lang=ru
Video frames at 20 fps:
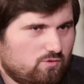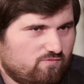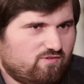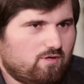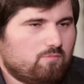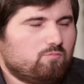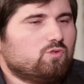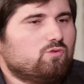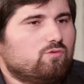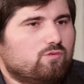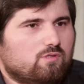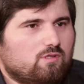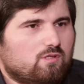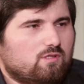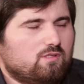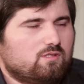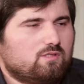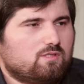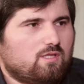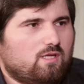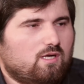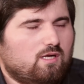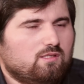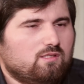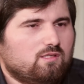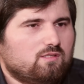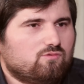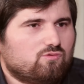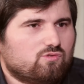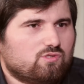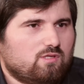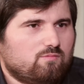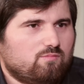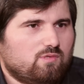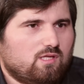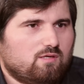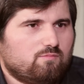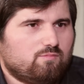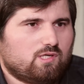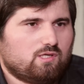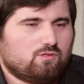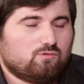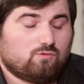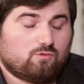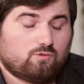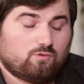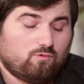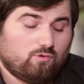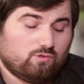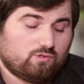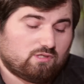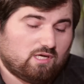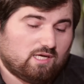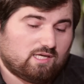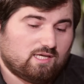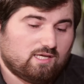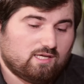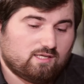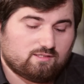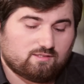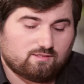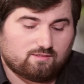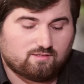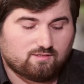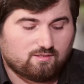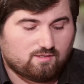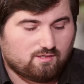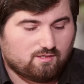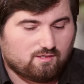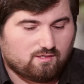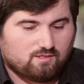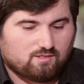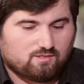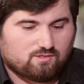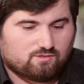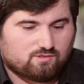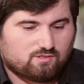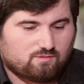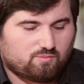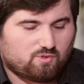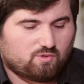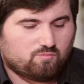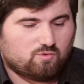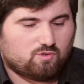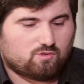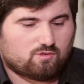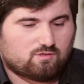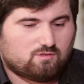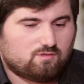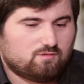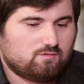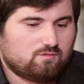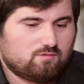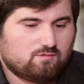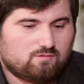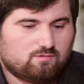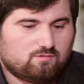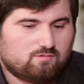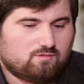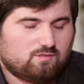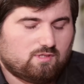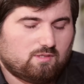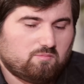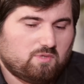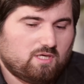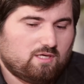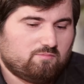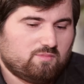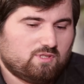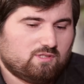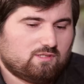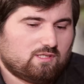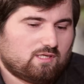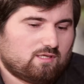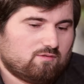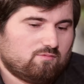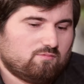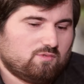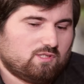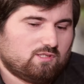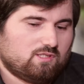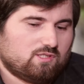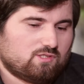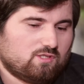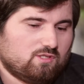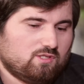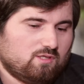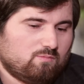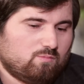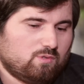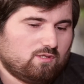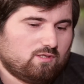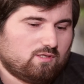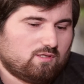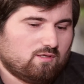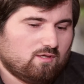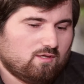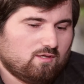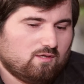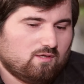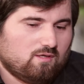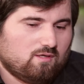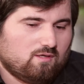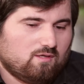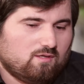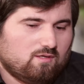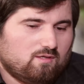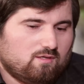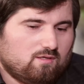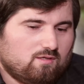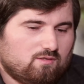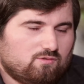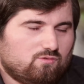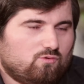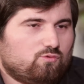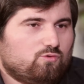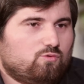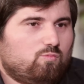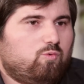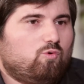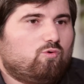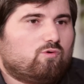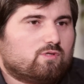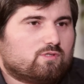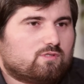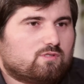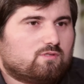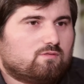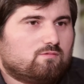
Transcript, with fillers: Во многих ресторанах нужна была аппаратура хоть какая-то. Например, там элементарно у меня даже не было ноутбука